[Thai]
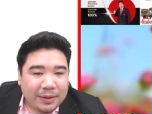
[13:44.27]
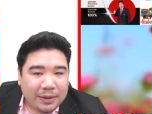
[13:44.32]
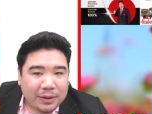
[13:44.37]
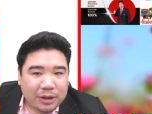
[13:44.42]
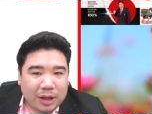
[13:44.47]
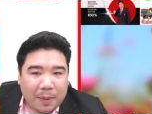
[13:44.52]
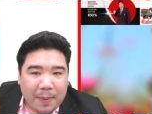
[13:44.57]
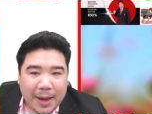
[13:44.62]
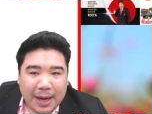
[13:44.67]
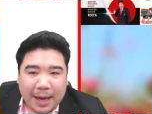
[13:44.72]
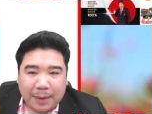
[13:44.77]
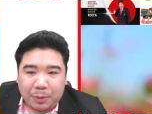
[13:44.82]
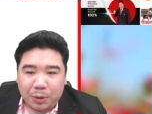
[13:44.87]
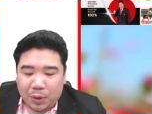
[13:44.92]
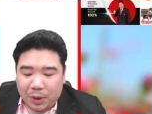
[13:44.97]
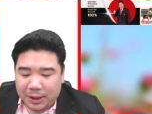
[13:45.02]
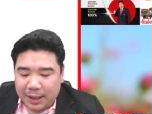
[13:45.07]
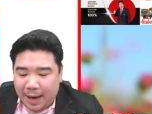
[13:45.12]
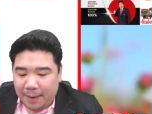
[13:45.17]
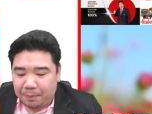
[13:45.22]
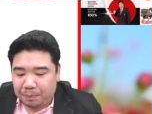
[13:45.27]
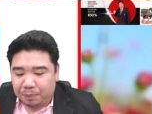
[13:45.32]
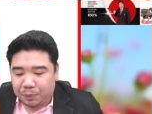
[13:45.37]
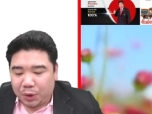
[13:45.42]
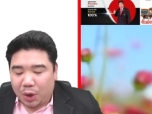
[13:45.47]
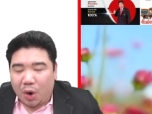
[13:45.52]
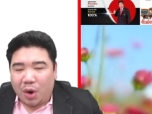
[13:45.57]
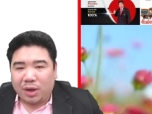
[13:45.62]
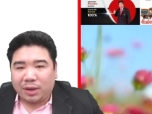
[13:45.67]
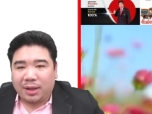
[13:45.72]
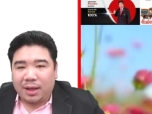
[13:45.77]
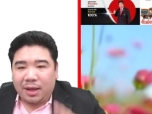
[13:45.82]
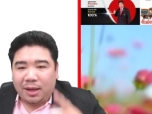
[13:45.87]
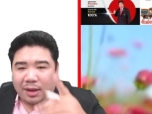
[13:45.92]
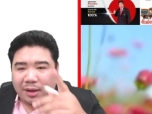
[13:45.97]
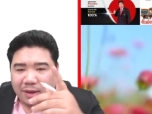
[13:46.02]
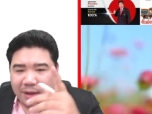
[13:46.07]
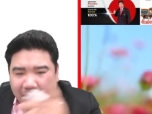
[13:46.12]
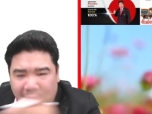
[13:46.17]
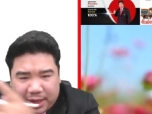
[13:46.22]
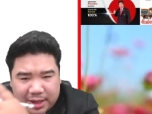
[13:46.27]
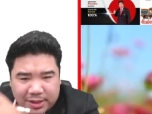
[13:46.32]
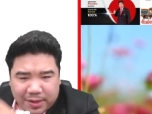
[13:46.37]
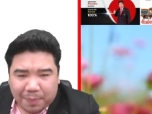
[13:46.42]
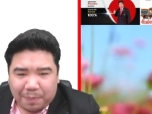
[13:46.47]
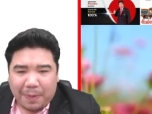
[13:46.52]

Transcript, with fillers: ต่อไปครับทุกคนครับ ข้อที่